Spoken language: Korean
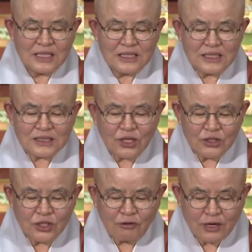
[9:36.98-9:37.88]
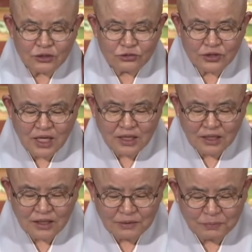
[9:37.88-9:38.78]
이 선녀와
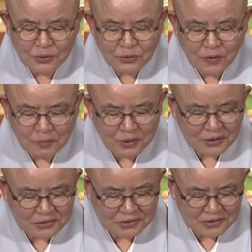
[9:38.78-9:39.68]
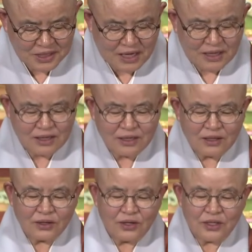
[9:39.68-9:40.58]
순다리를 비교하면 어떠냐?
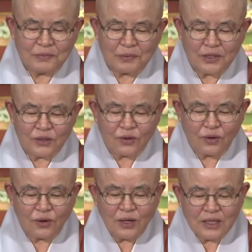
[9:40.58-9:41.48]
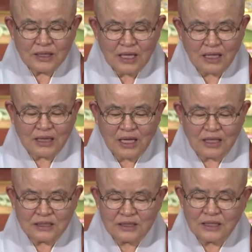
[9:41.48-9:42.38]
그 이번에도
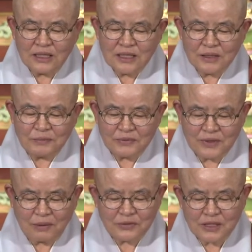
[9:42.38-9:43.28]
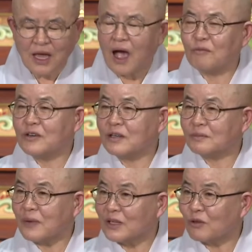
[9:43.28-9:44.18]
난다는 입을 담채 아무
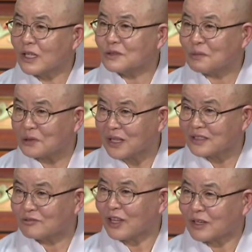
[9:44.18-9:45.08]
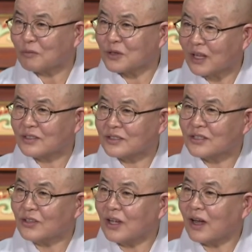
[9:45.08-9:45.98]
말도 하지 못해 순다리보다는
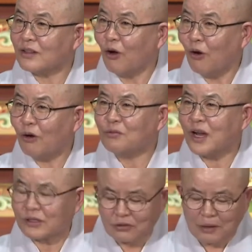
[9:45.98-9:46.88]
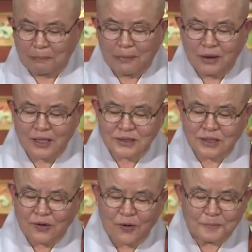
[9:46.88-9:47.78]
선녀가 너무나도
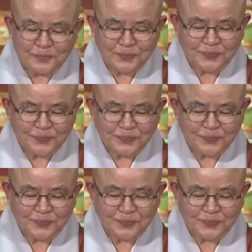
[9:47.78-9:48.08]
예뻐가지고